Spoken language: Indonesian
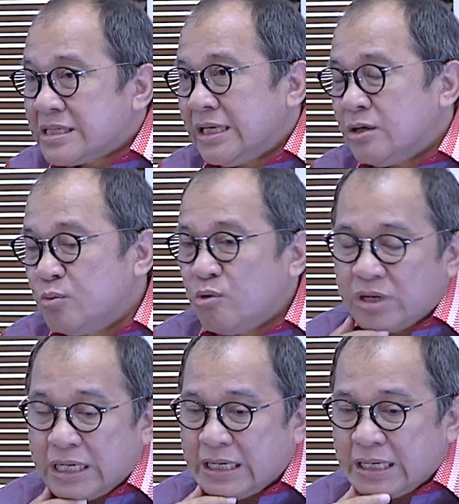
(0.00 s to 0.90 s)
saya
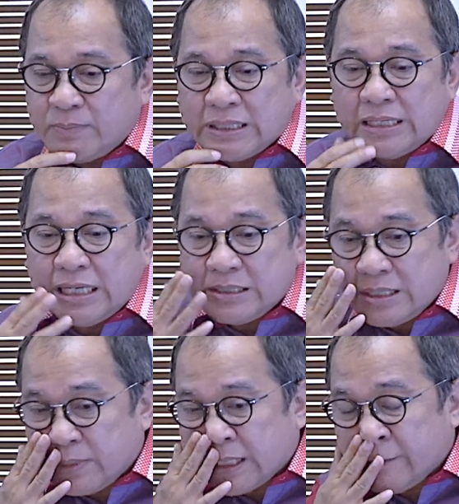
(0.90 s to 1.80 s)
hubungkan dengan pertanyaan yang
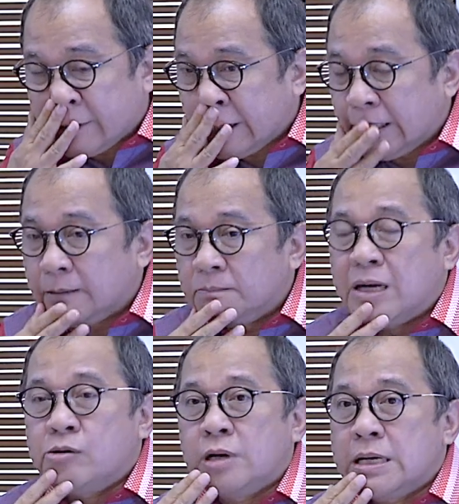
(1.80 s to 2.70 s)
saya pertama tadi
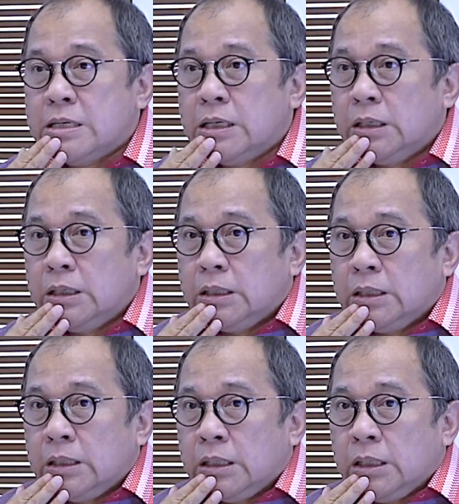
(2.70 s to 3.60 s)
bahwa
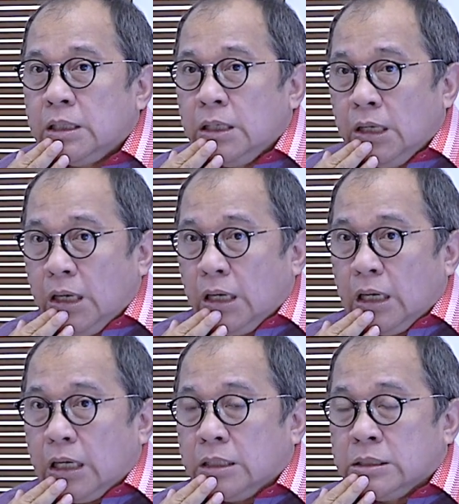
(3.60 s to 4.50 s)

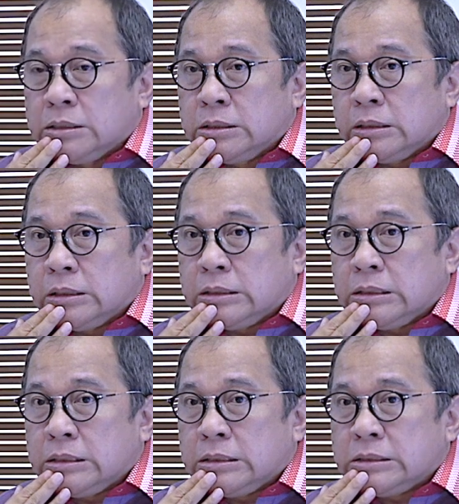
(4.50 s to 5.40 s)
uh,
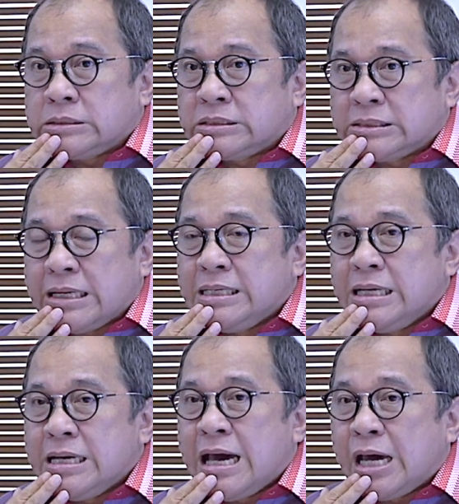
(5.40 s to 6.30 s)

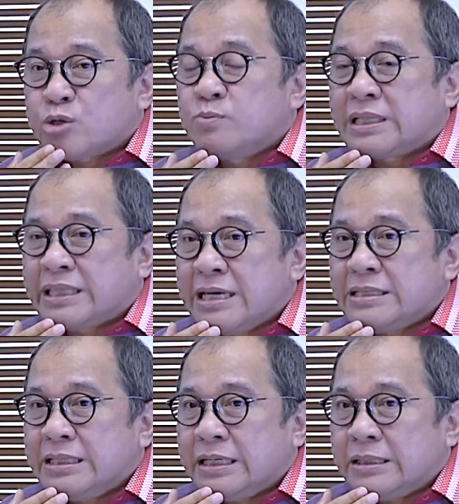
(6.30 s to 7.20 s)
saya harus
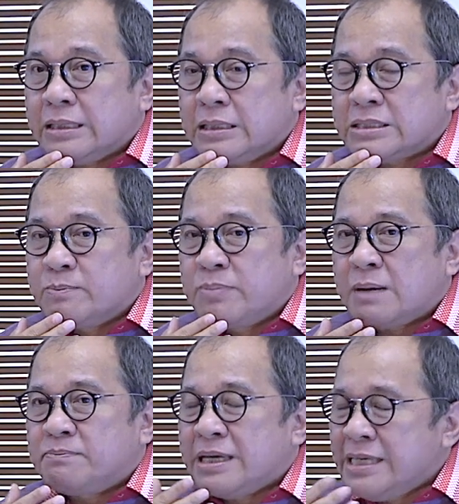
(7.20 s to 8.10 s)
bertanya
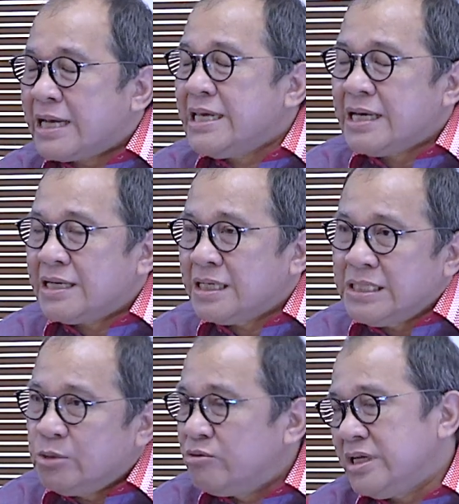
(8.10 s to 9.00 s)
seberapa yakin Anda
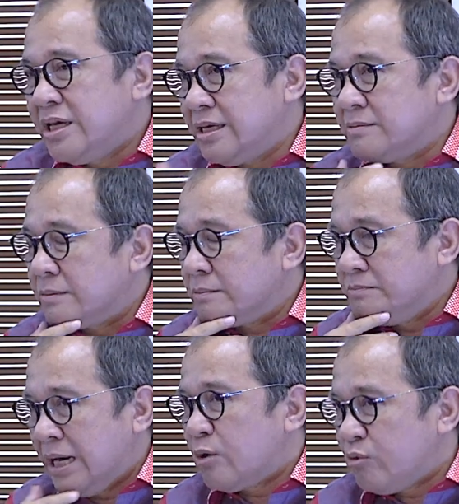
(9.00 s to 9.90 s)
di dunia yang
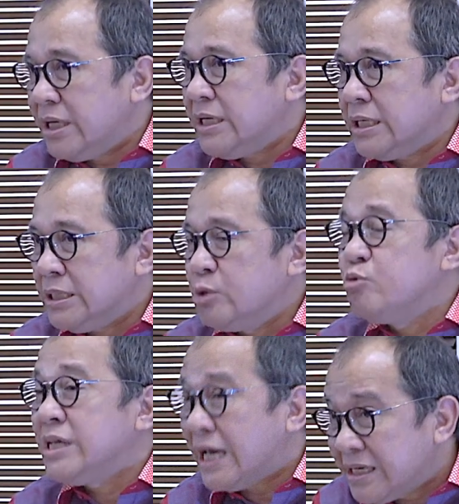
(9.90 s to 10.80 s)
baru ini, di
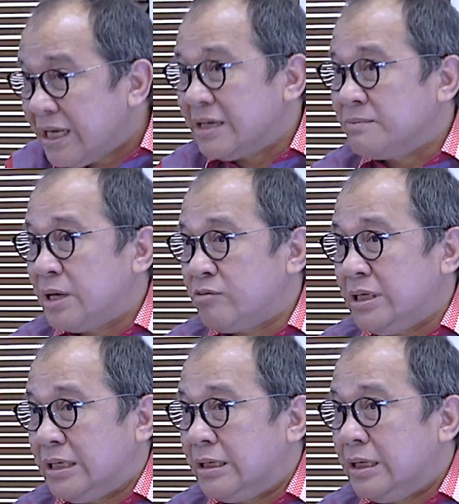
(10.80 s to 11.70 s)
dunia Anda yang baru
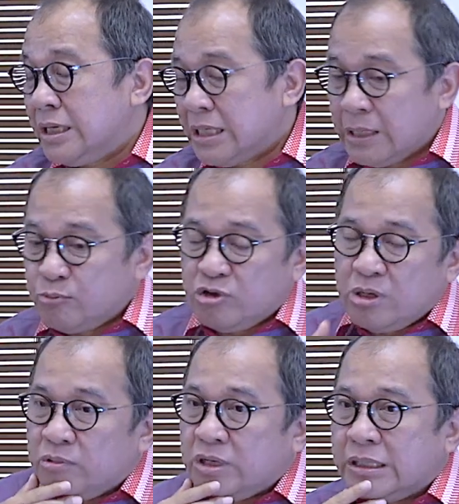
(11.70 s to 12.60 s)
ini dalam
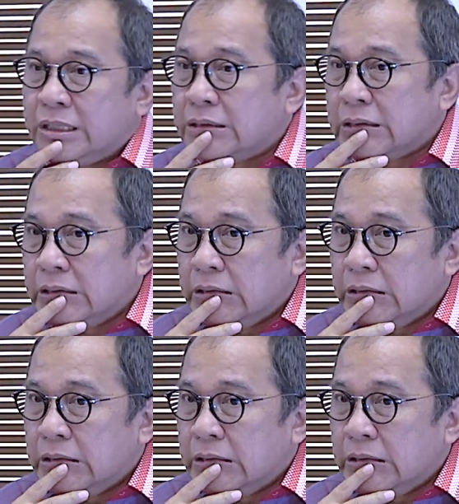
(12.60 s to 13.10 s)
dunia politik